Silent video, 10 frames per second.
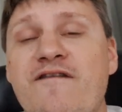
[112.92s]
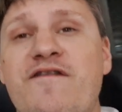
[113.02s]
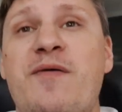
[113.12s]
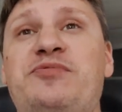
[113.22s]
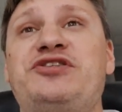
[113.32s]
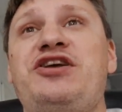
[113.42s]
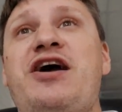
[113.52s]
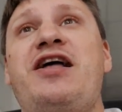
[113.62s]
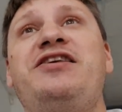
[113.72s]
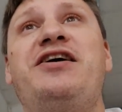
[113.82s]
вообще
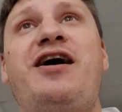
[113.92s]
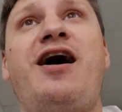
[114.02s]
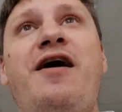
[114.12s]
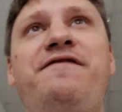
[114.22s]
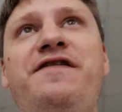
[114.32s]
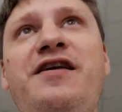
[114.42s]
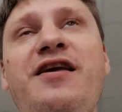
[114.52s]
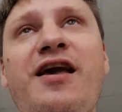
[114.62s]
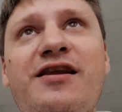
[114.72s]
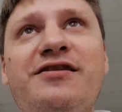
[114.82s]
они
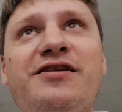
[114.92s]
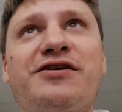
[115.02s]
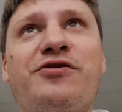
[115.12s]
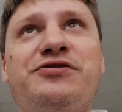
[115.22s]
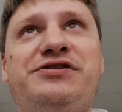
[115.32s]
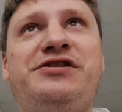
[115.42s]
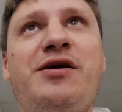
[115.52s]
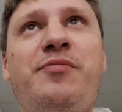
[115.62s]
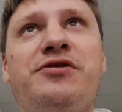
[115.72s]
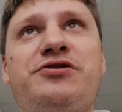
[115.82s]
офигели до такой
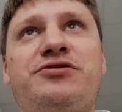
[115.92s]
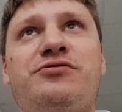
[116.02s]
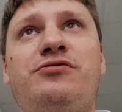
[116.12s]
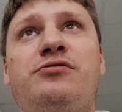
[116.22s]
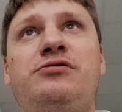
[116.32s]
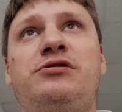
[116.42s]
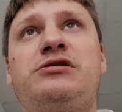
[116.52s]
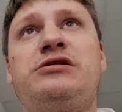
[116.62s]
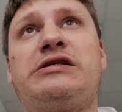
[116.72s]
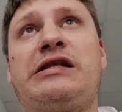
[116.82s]
степени, что
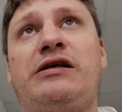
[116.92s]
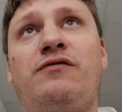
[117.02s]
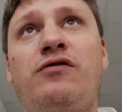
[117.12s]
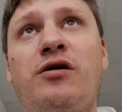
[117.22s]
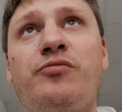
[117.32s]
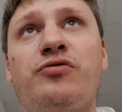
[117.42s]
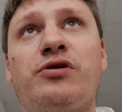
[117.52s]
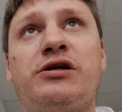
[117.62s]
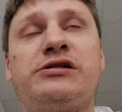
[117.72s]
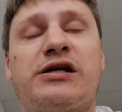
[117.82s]
с одного
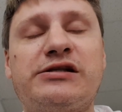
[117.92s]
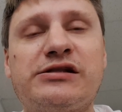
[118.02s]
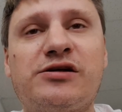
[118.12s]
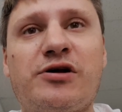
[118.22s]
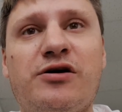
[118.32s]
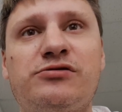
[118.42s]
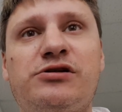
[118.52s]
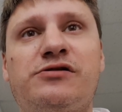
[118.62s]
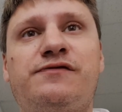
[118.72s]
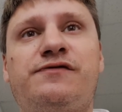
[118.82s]
компьютера, с разных
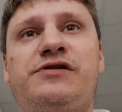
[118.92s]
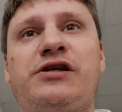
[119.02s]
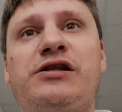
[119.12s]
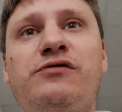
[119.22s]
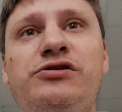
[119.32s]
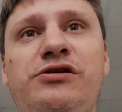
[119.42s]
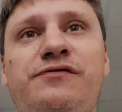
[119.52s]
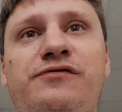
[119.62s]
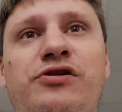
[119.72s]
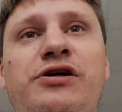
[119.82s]
браузеров, с одного
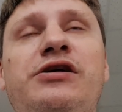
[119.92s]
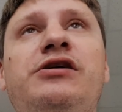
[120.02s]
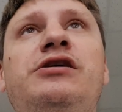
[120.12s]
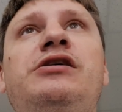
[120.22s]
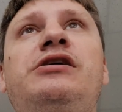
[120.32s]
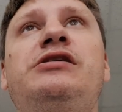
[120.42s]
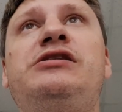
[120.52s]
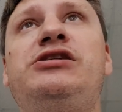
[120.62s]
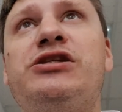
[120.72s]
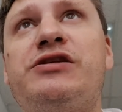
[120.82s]
телефона,
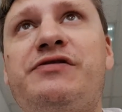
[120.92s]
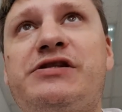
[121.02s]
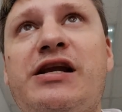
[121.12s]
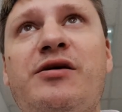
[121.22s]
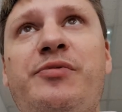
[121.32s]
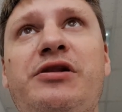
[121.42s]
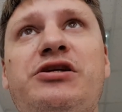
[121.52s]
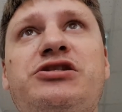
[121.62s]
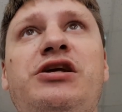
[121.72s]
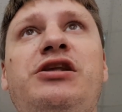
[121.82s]
через официальное
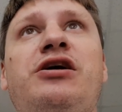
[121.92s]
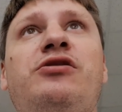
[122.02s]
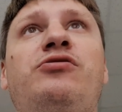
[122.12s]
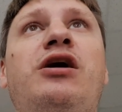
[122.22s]
приложение, которое